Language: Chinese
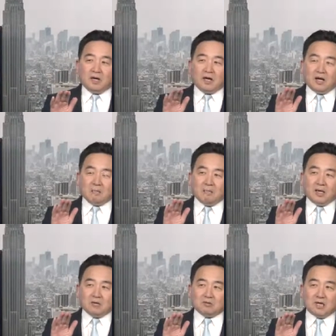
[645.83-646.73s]
他没
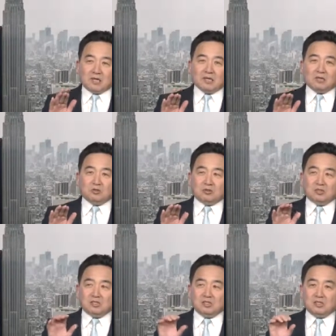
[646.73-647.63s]
有能力去
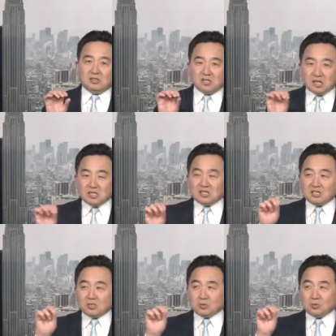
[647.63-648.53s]
认
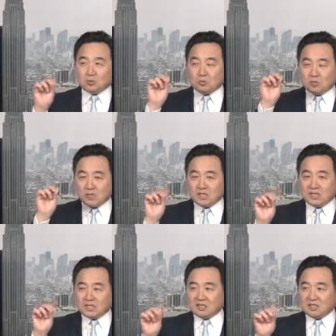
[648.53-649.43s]
识中共
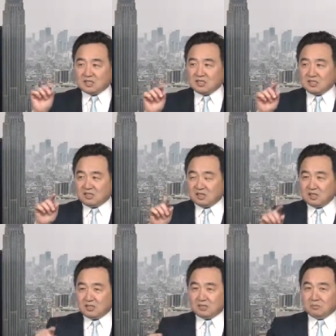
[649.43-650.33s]
邪恶是
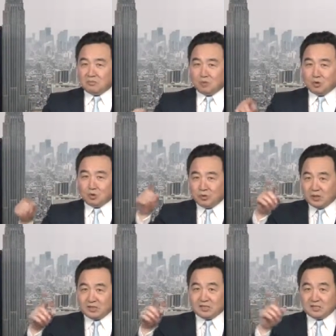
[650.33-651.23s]
真正魔鬼
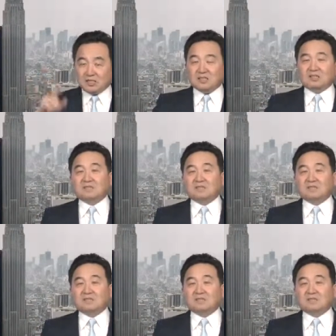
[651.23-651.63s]
式的邪恶，